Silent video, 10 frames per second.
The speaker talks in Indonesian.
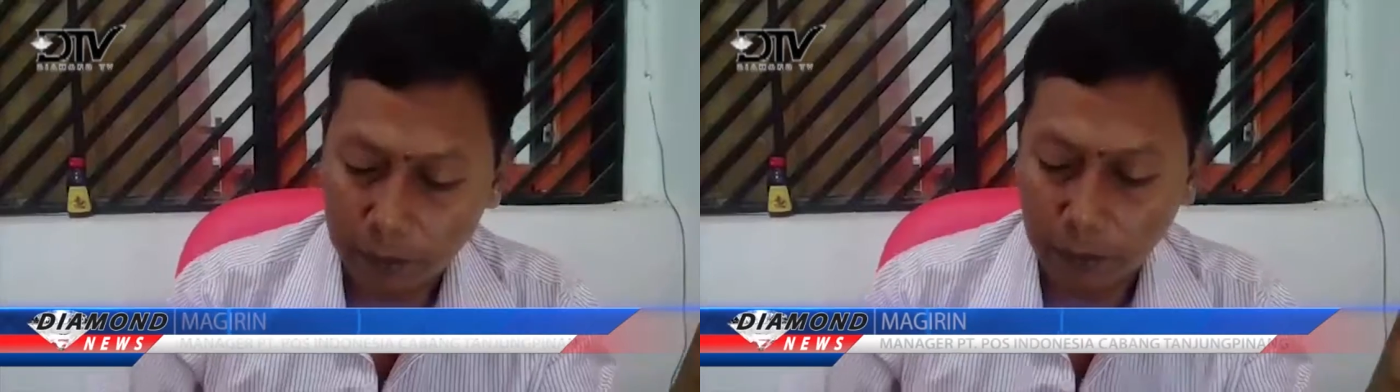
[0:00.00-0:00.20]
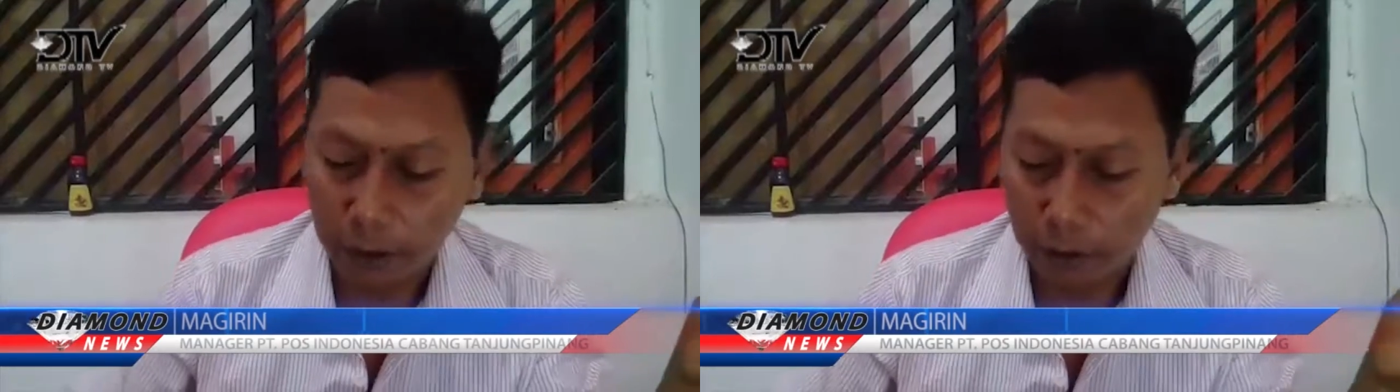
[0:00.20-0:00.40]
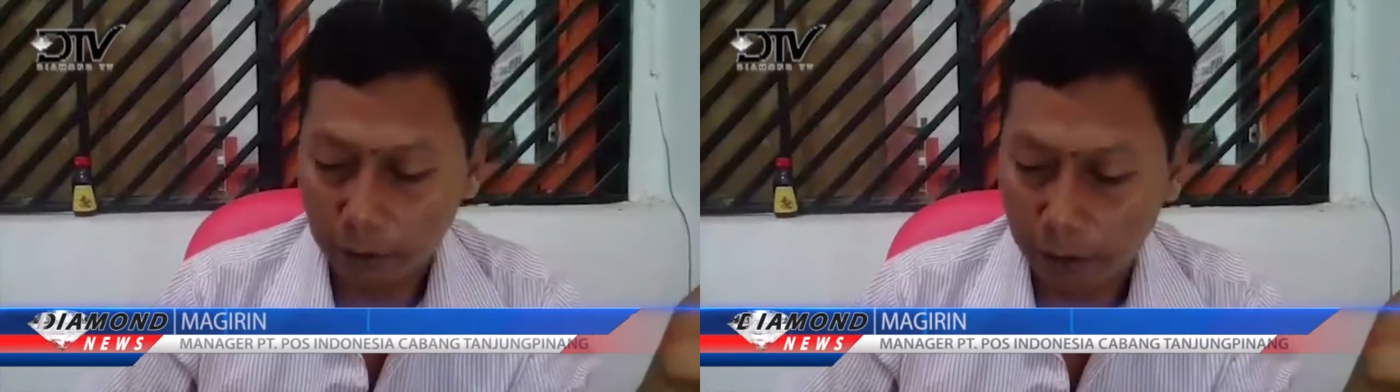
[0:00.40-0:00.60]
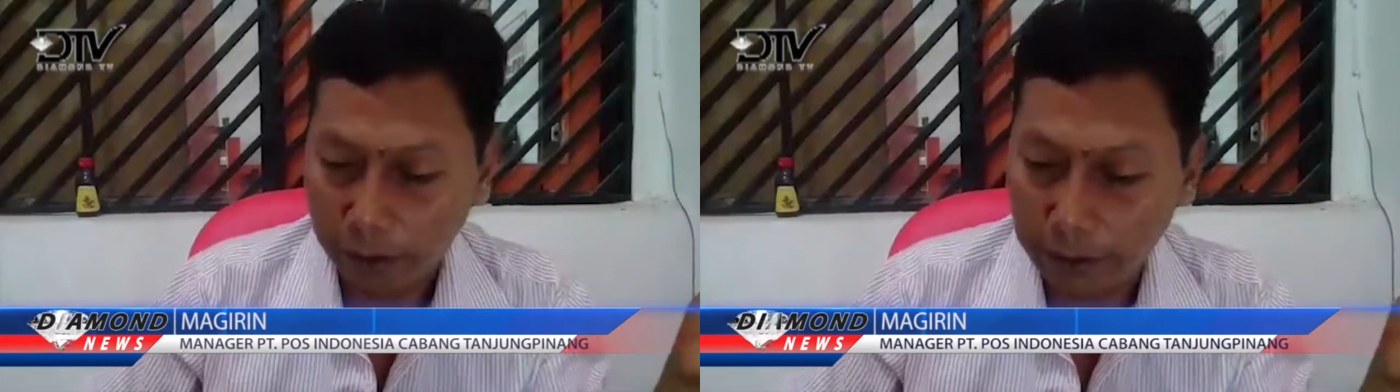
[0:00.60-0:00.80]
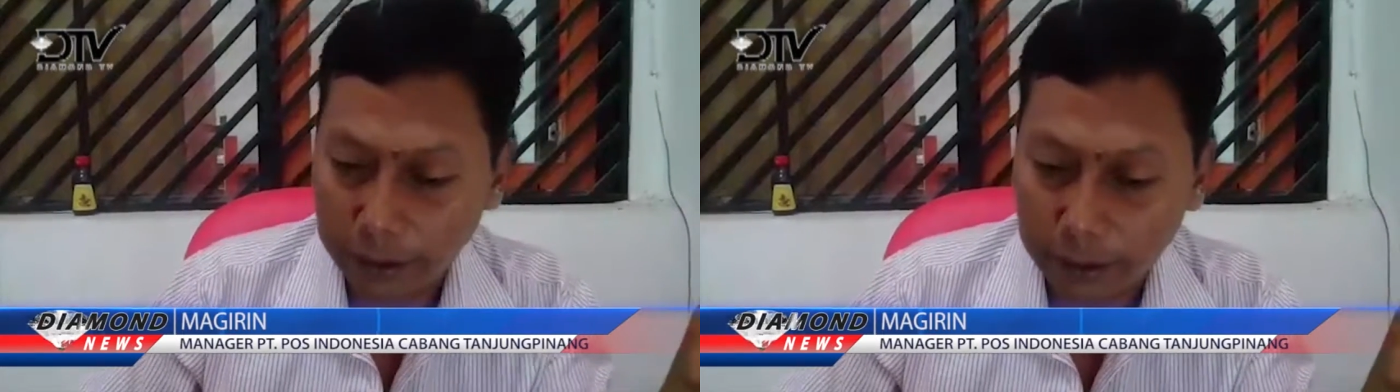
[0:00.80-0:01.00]
peduli
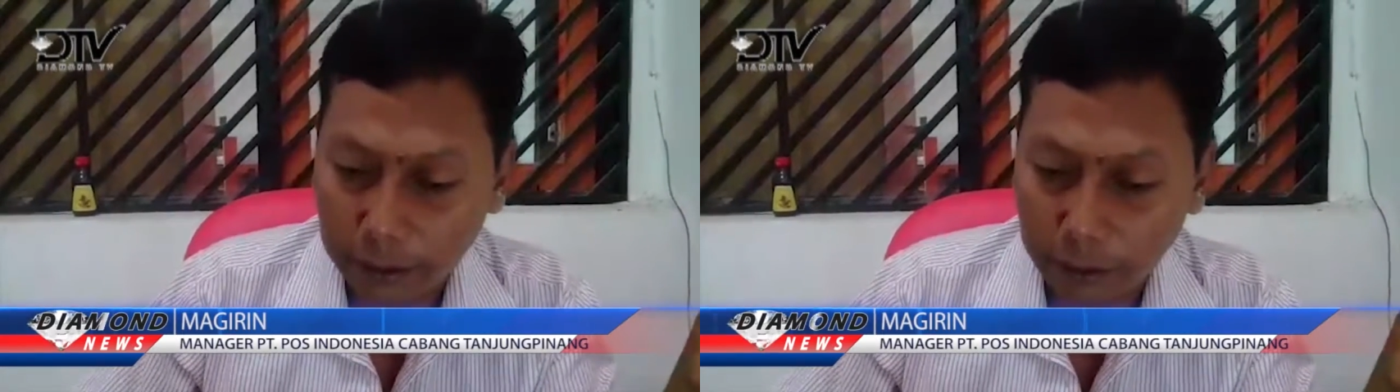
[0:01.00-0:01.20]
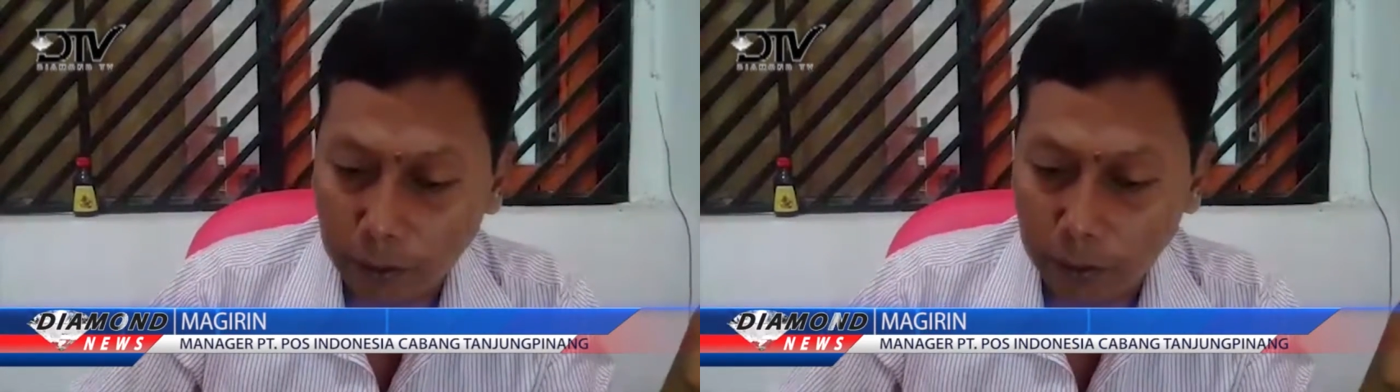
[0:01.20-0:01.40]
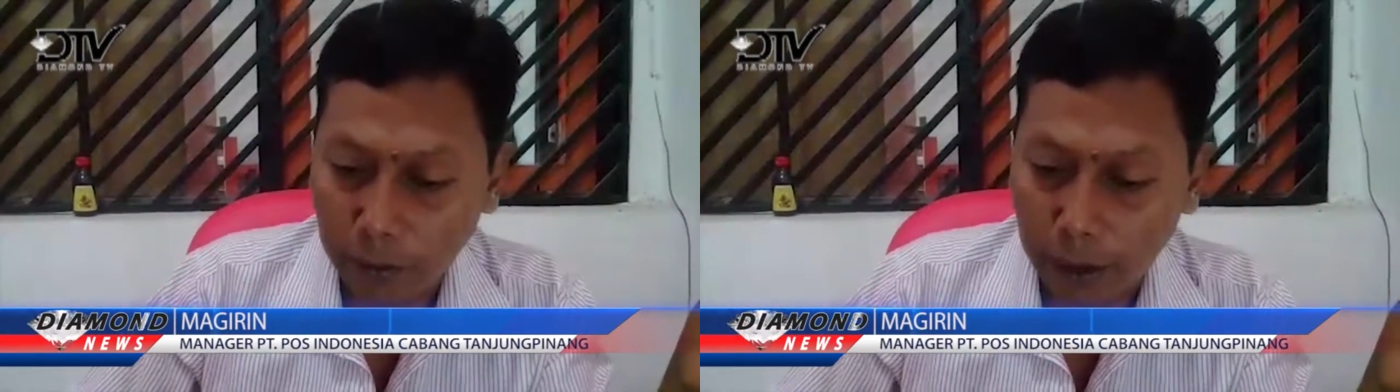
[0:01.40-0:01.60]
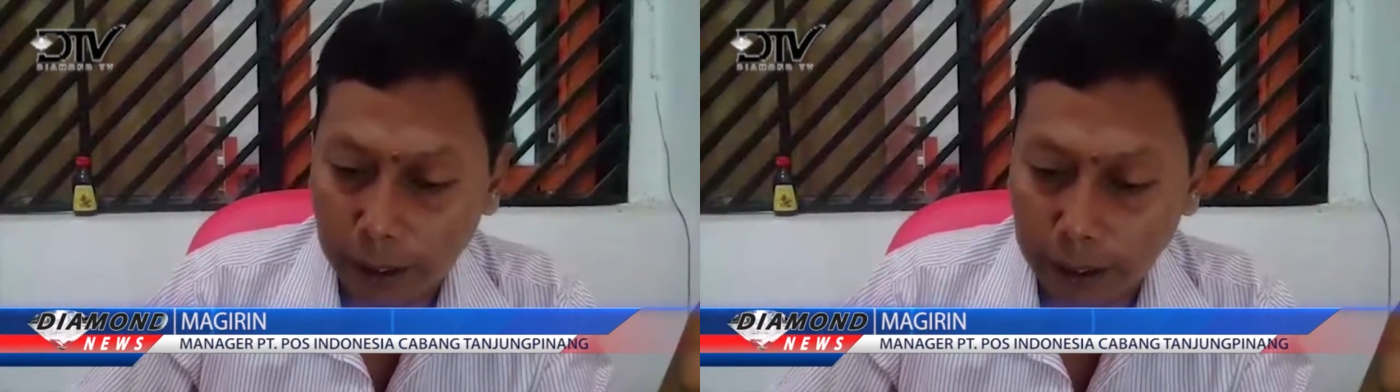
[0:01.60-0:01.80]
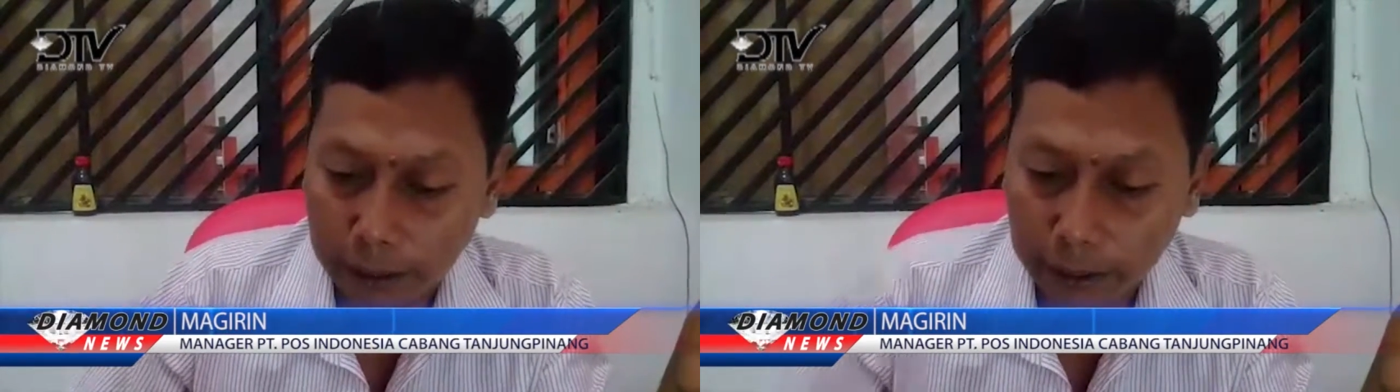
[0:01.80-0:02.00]
Lombok itu
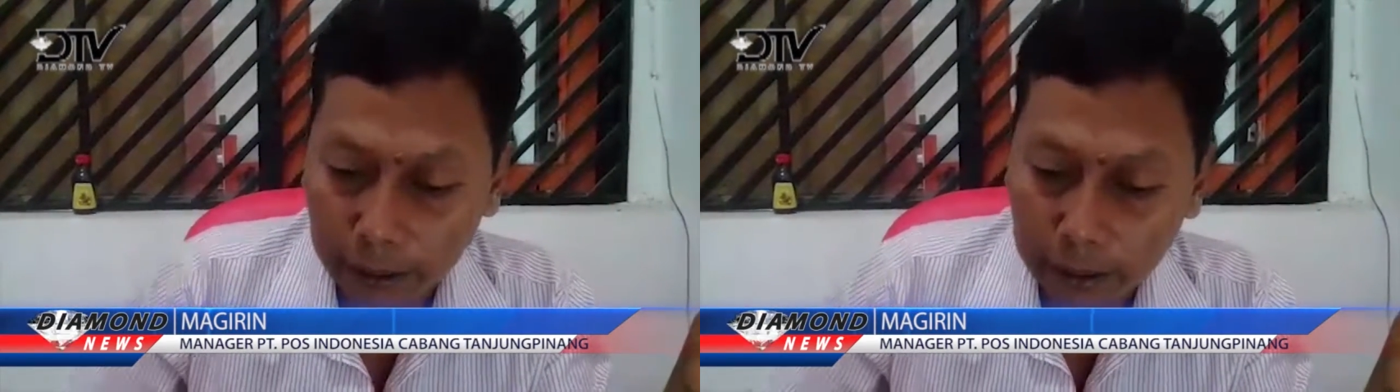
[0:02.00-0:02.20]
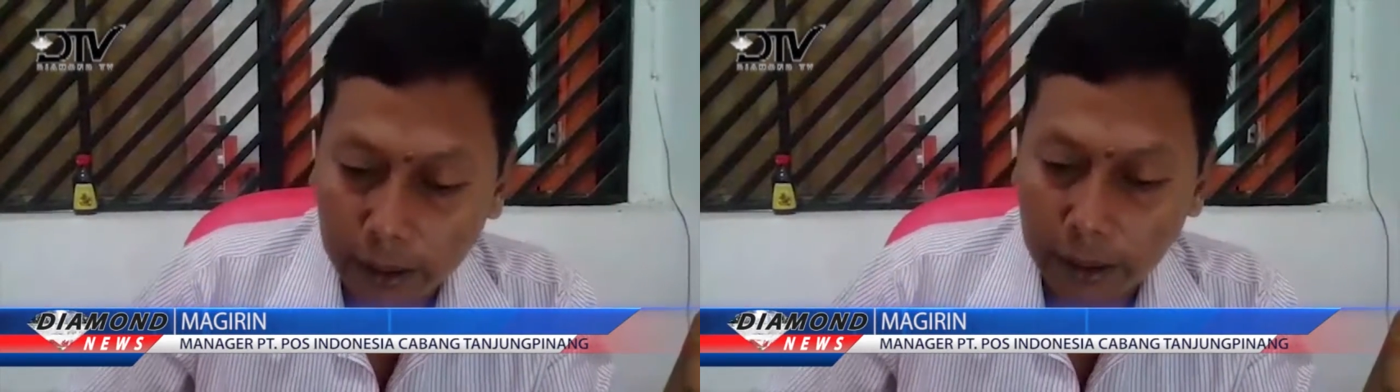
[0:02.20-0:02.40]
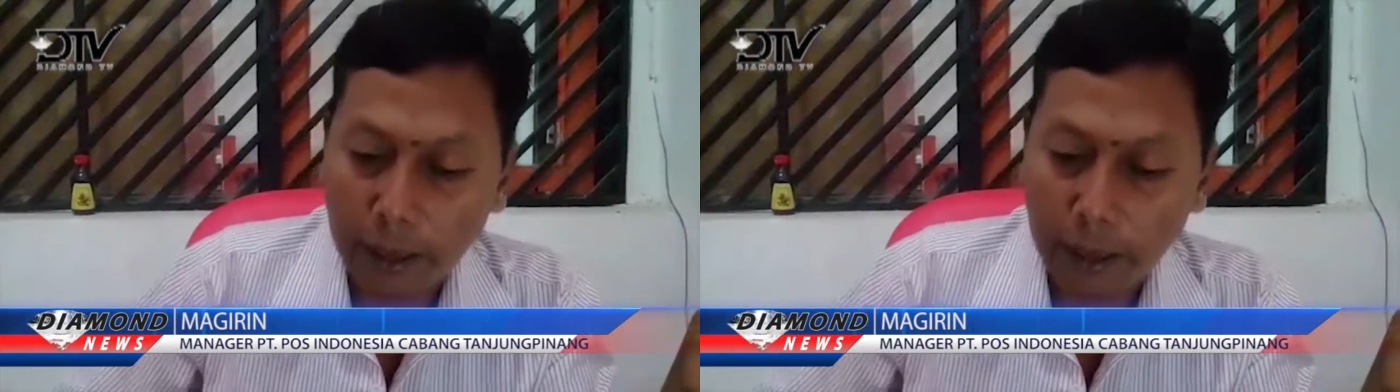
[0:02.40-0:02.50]
mulai